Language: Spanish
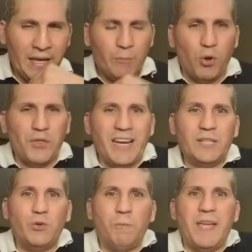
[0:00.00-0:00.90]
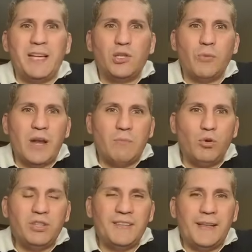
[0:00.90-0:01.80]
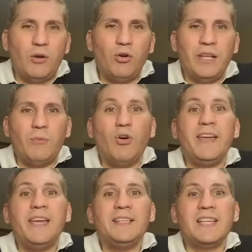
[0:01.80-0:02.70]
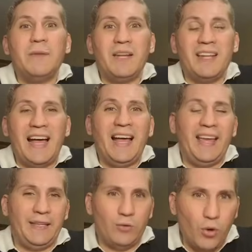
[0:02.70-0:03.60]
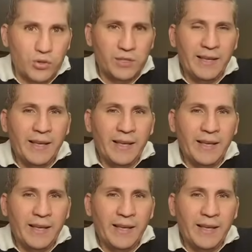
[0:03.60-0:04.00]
pondrá su pie sobre el monte de los olivos y se abrirá en dos.